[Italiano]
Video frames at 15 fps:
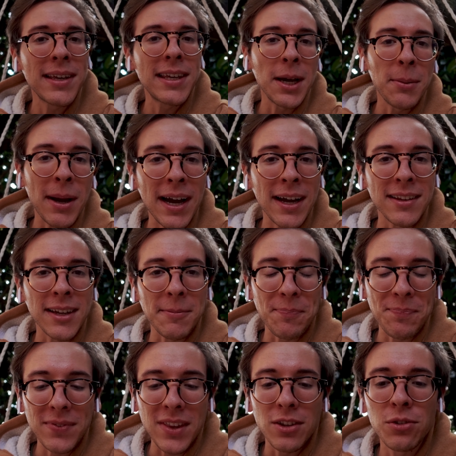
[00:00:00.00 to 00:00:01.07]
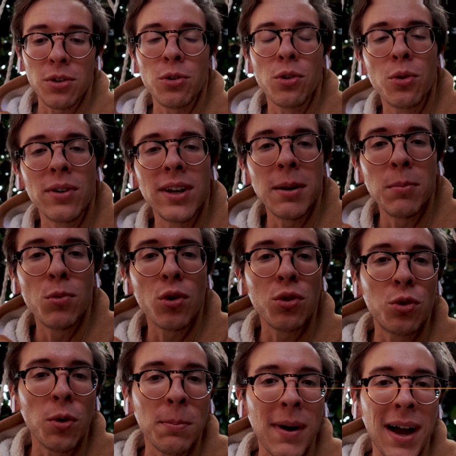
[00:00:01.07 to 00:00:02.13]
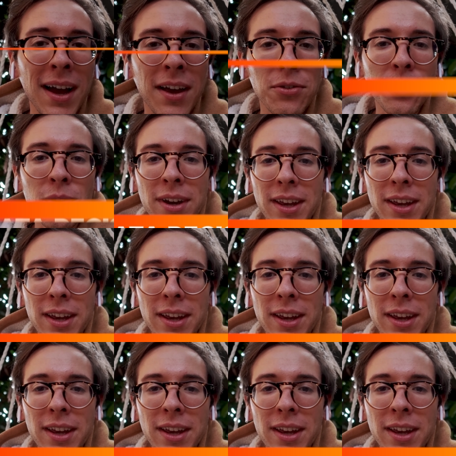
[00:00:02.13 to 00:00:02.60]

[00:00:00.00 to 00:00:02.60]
chiamata sono con il buon Tommaso,